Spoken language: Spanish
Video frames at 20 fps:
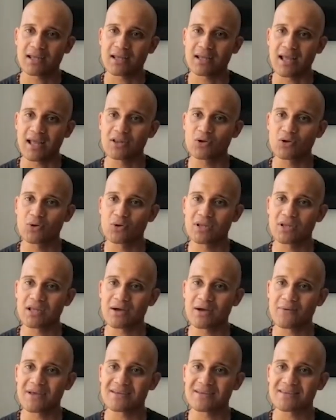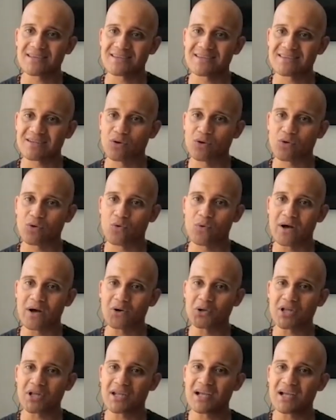en donde a veces los
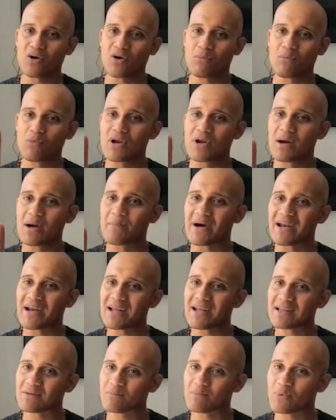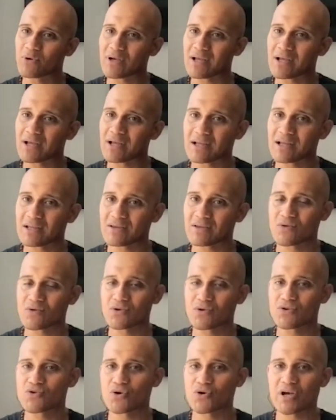cubanos tenían como una pared, porque yo,
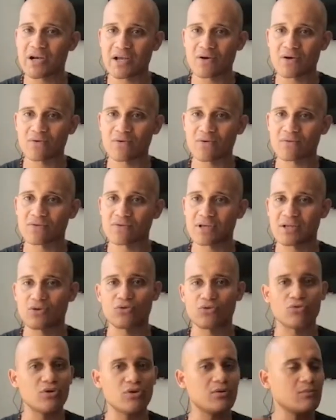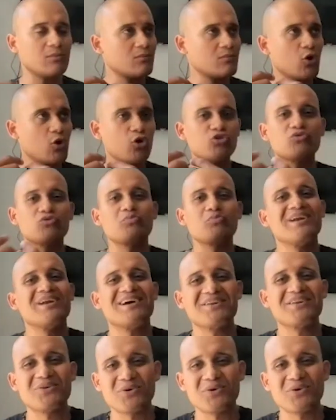yo creo, o sea, no soy
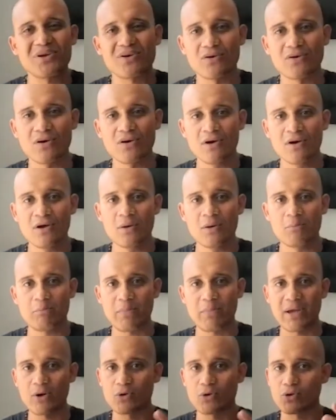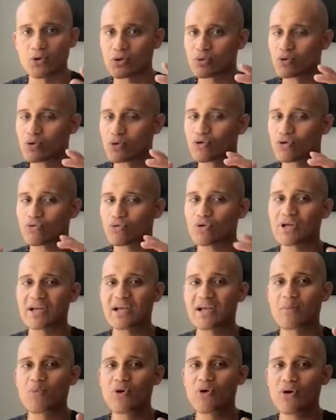conspiranoico, pero no,
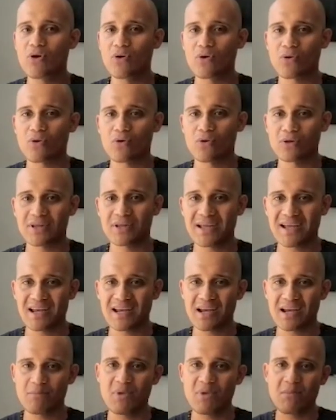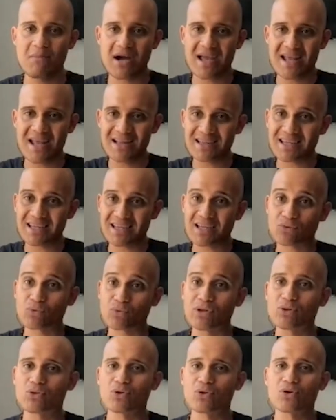sonaría muy loco de que la misma gente de su
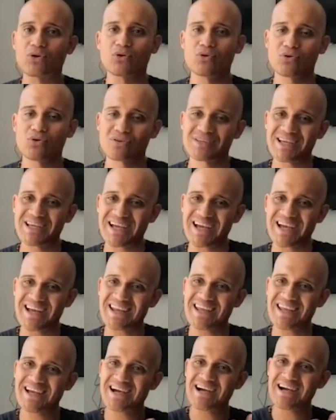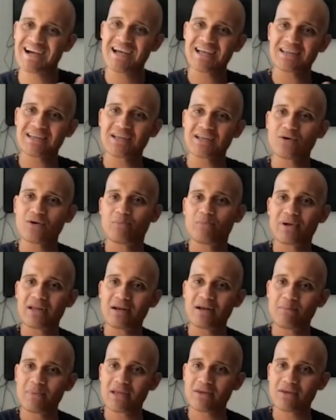entorno sacaría a este hombre
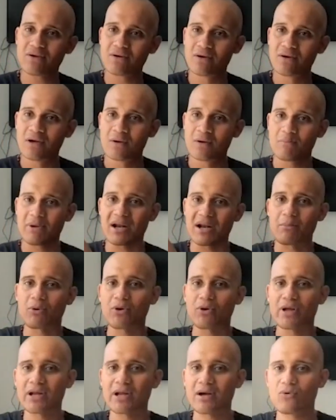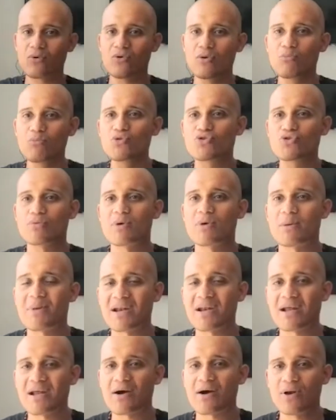del medio para poner a uno mucho más
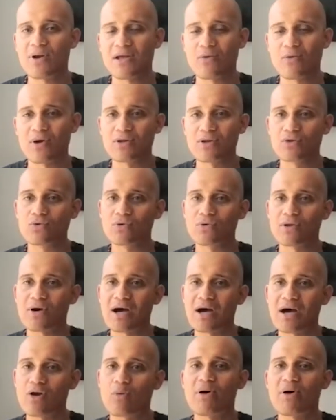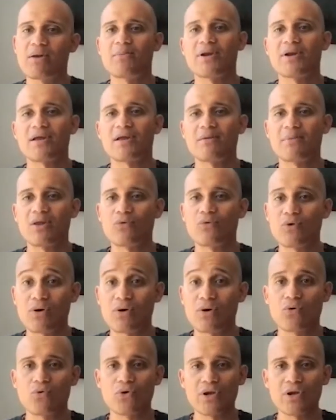manejable. Y cuando tú te vas a los palmares de Maduro,
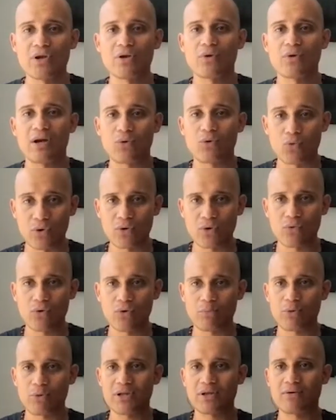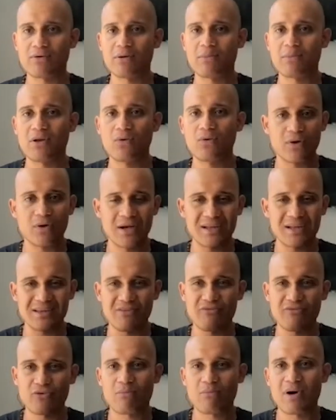los currículos, el currículo político de Maduro le
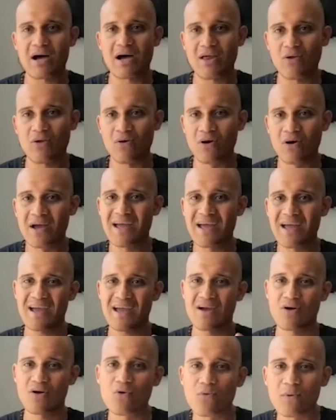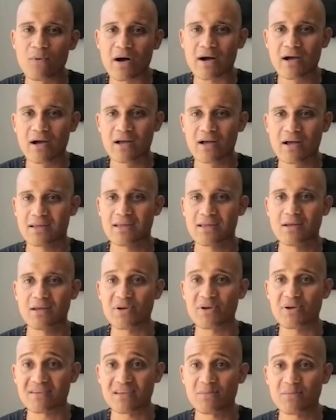está formado en Cuba desde el
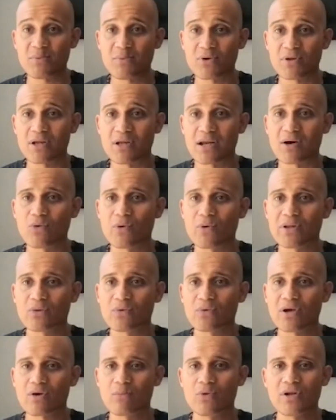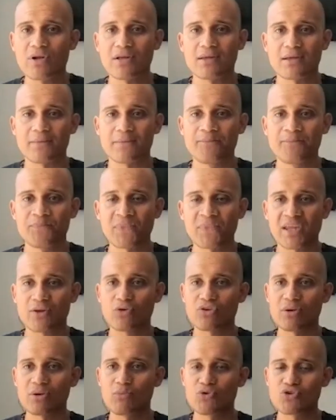principio, desde las juventudes comunistas.
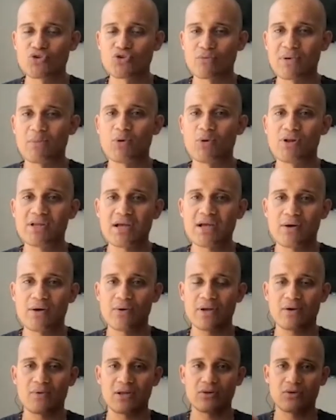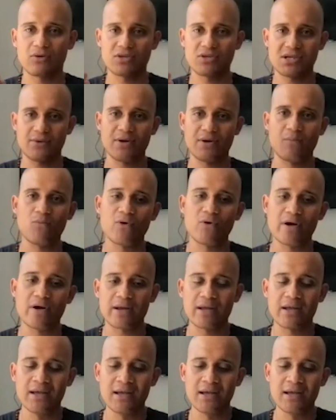Entonces es mucho más moldeable. Y cuando Chávez
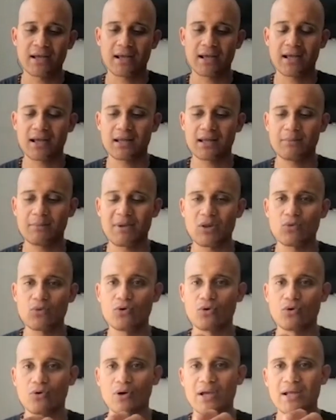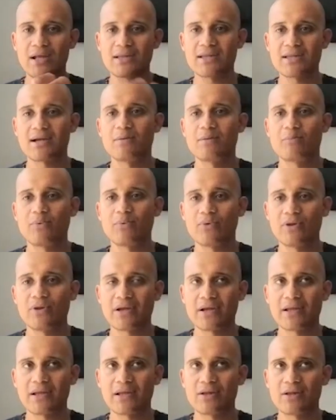muere, que Maduro entra al
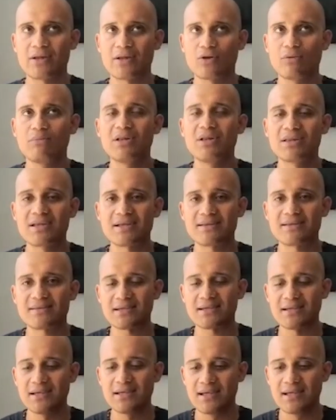poder en el 2013,